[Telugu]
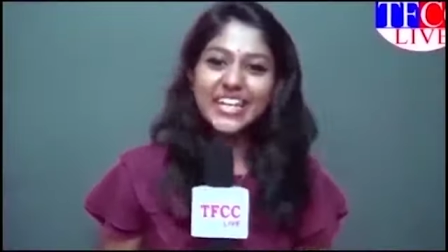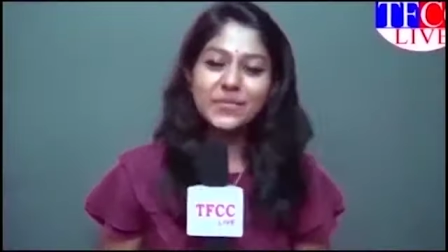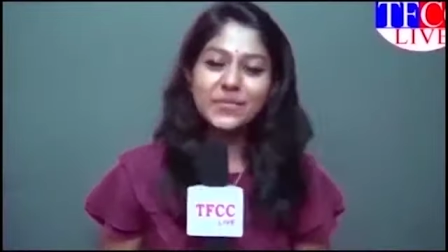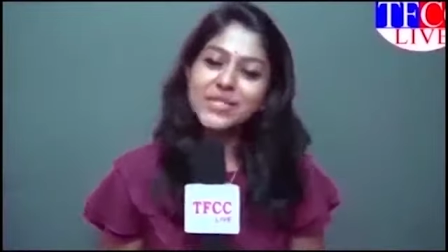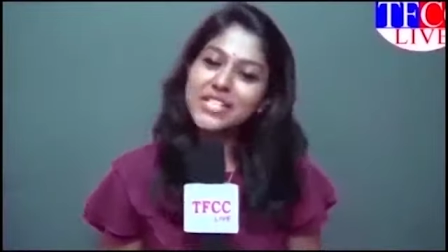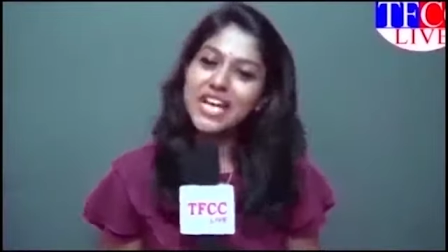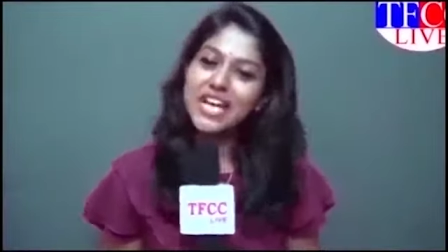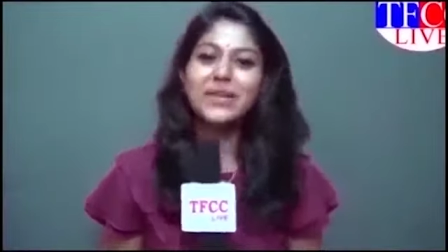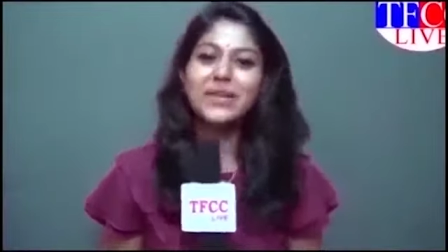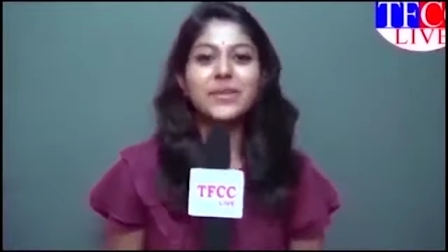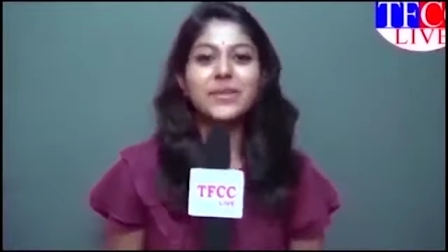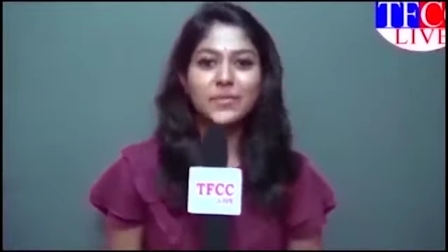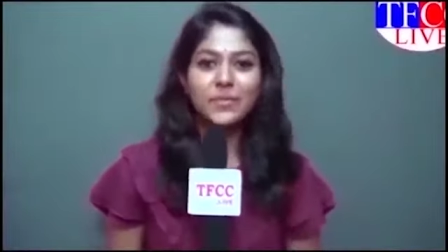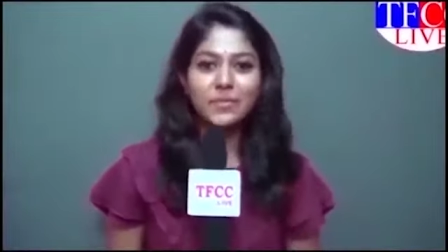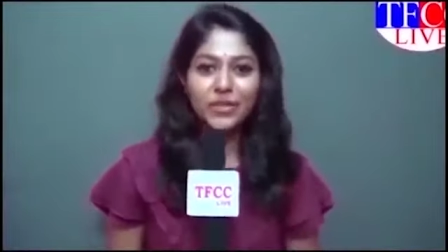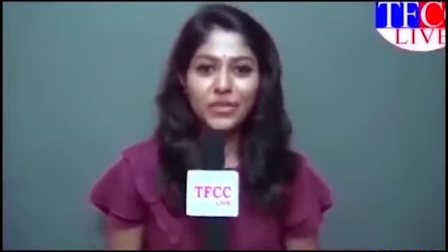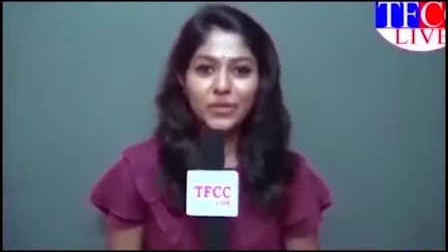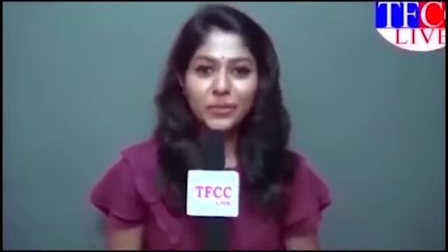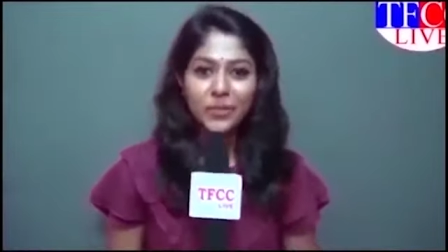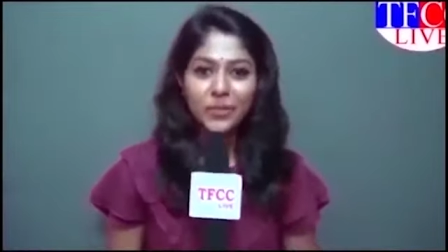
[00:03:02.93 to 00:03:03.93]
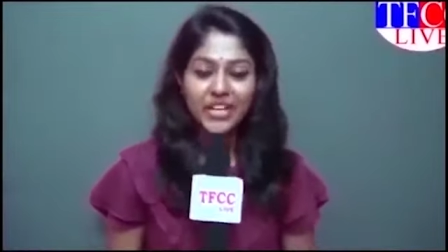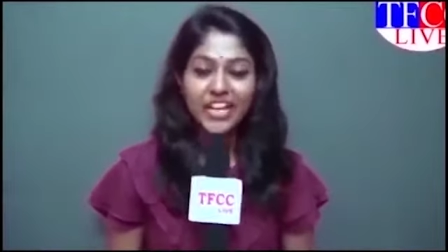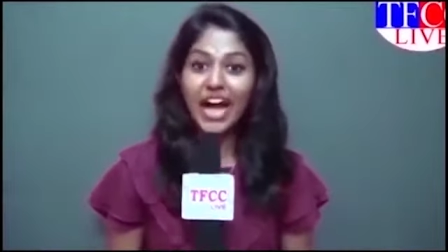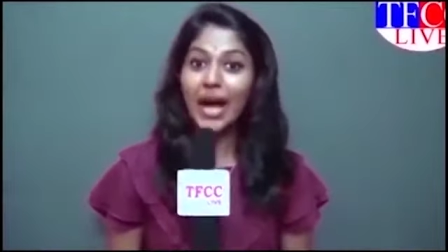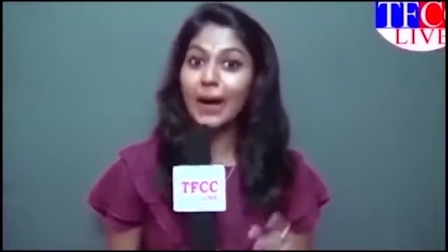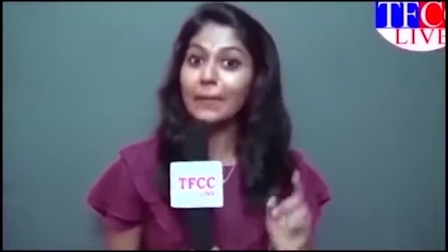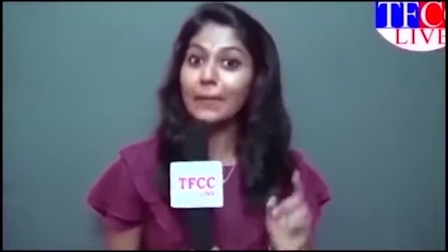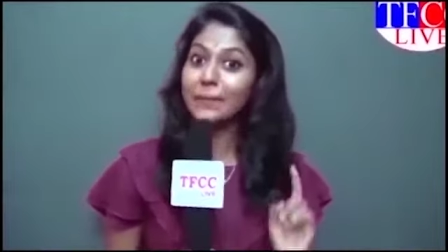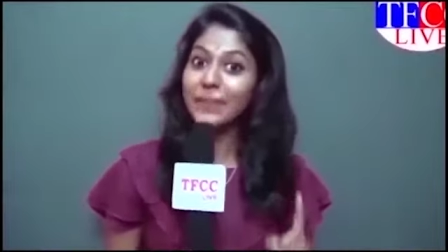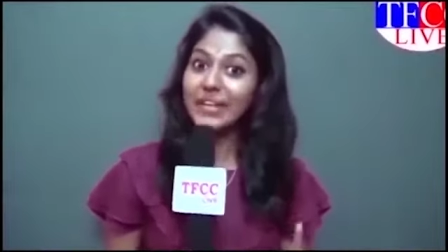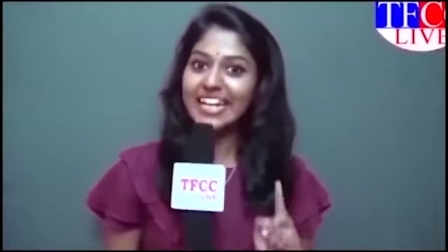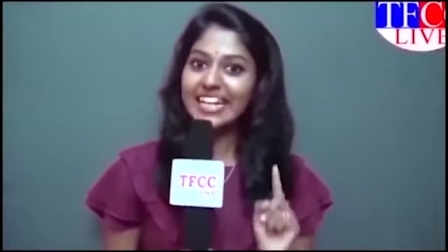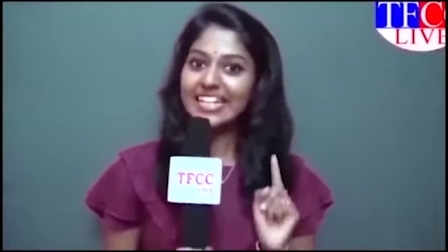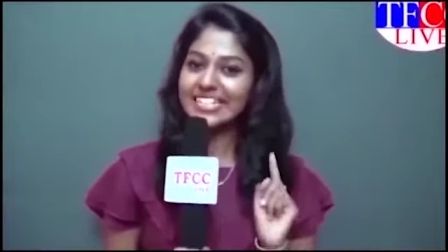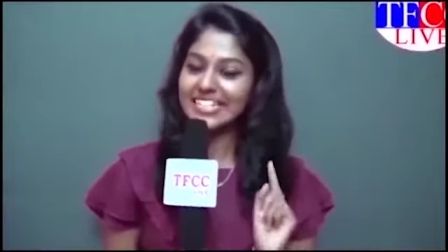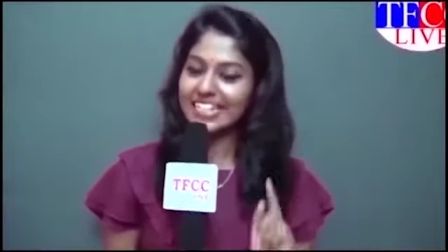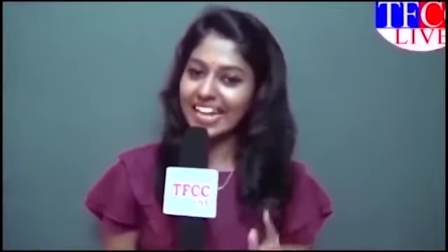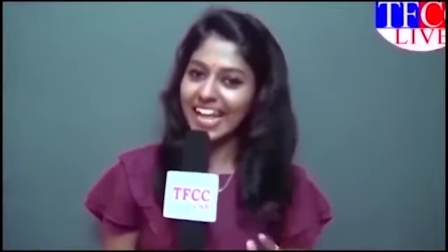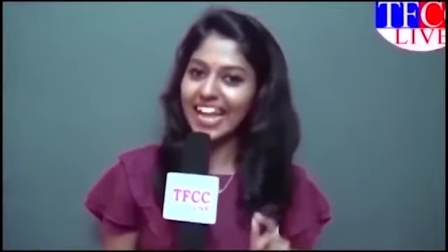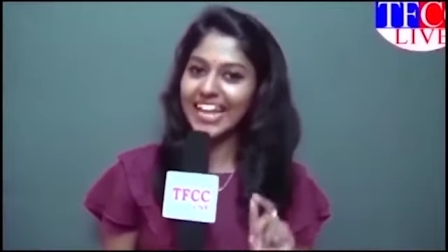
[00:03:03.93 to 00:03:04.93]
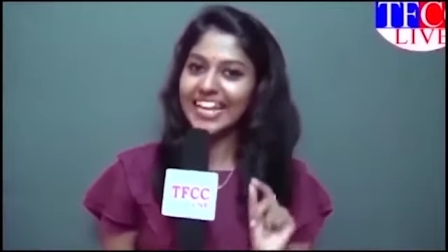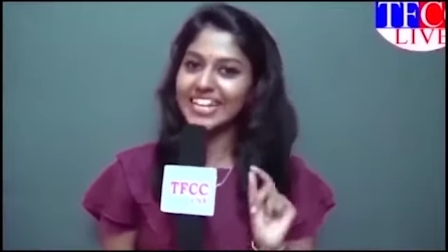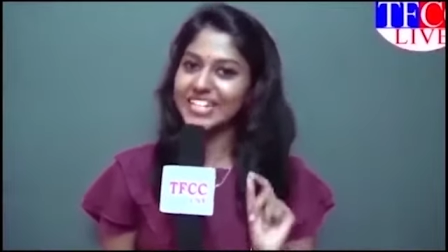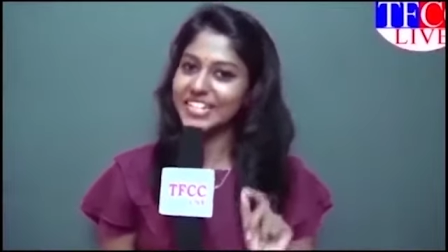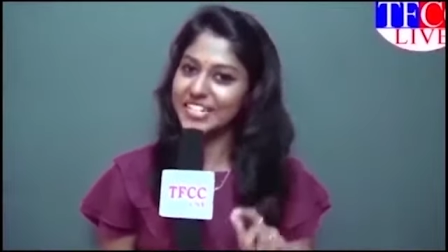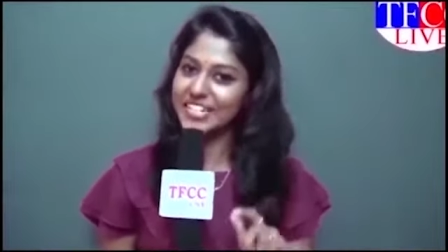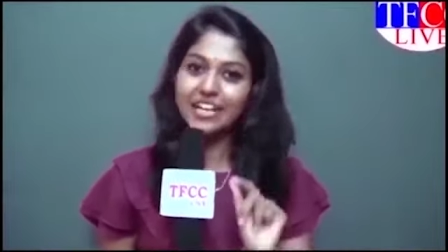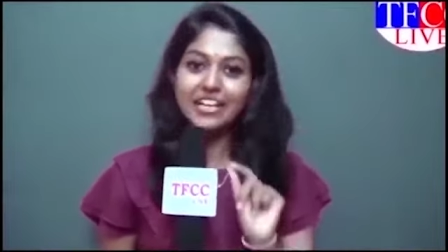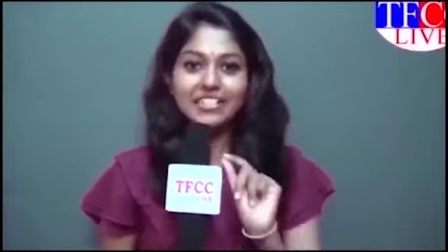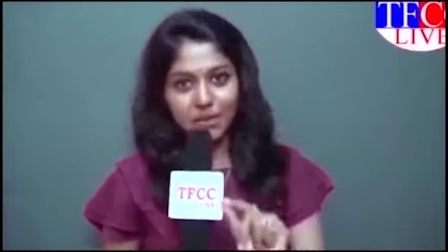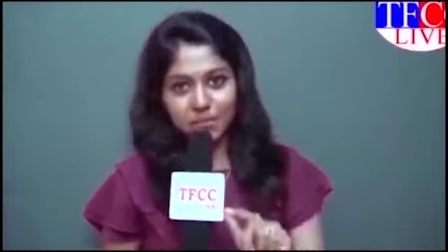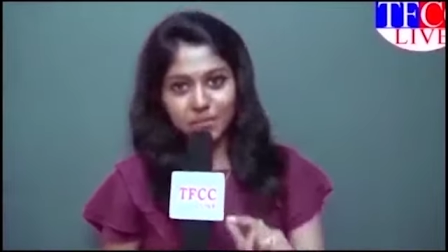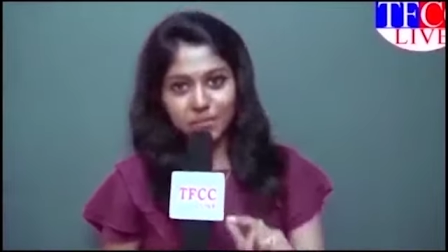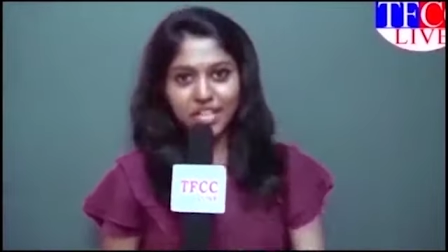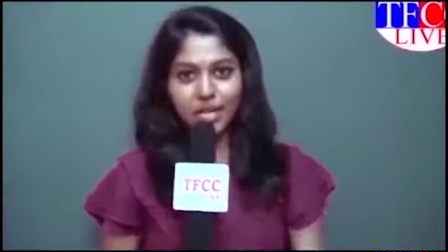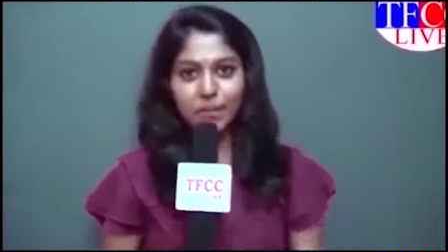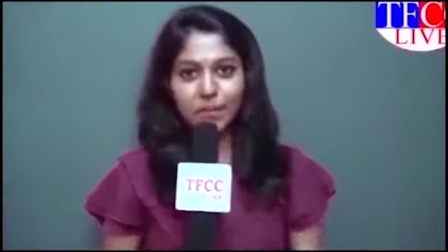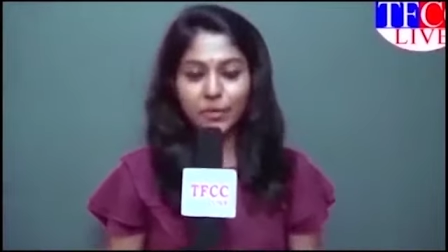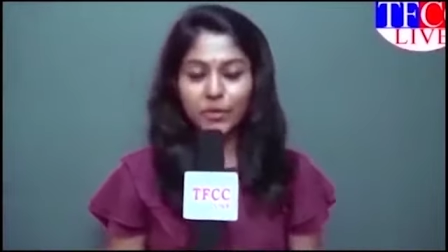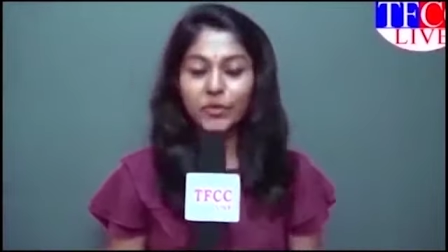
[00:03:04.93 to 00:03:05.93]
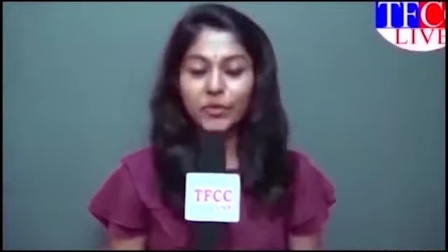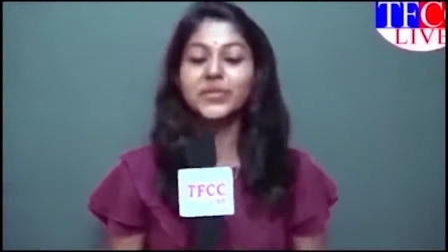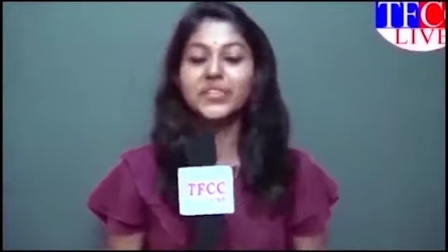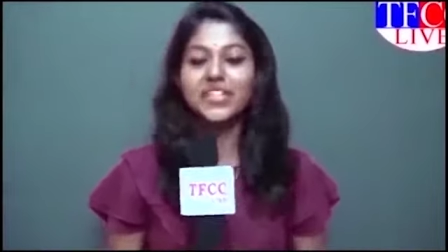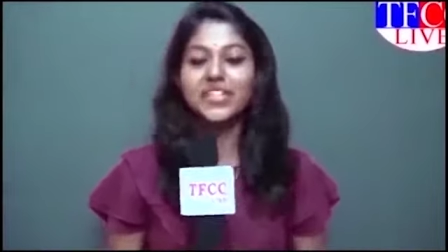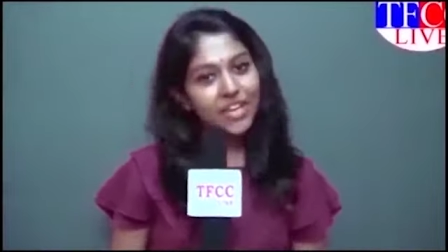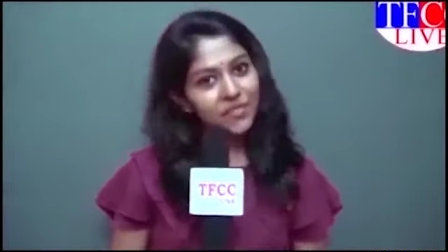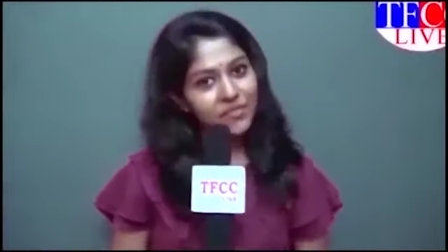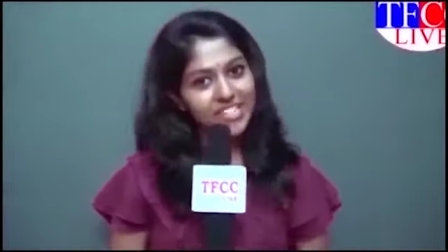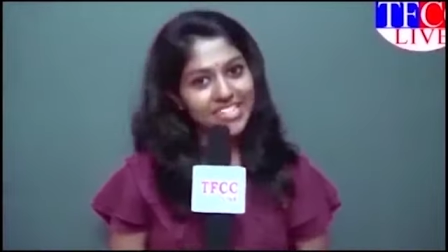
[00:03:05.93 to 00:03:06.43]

అందరికి నమస్కారం నేను మీ మధుప్రియ ప్లీజ్ లైక్ షేర్ సబ్స్క్రైబ్ టు